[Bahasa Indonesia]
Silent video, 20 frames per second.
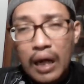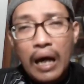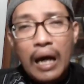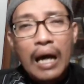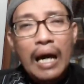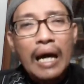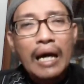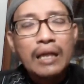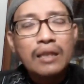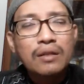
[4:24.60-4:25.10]

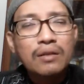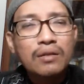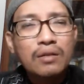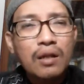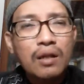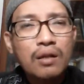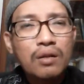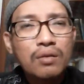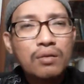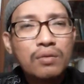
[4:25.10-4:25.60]

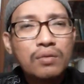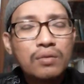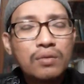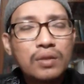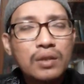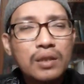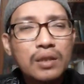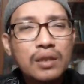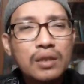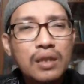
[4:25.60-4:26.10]
atau
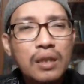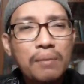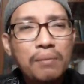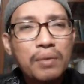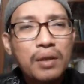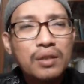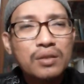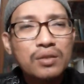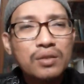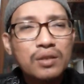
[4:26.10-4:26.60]
ini
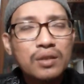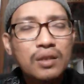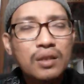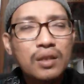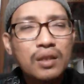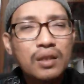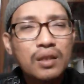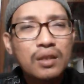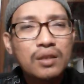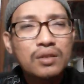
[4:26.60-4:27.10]
masih
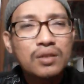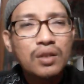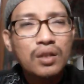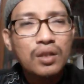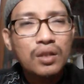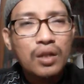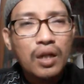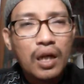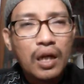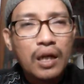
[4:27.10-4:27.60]
eh,
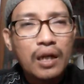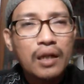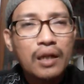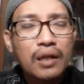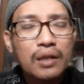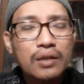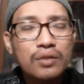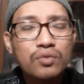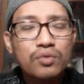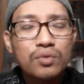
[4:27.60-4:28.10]
dilihat
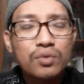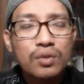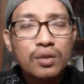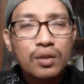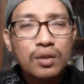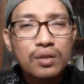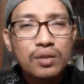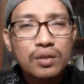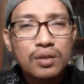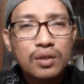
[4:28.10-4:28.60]

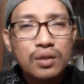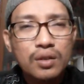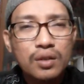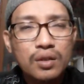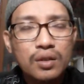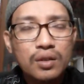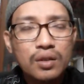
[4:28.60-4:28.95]
Eh, di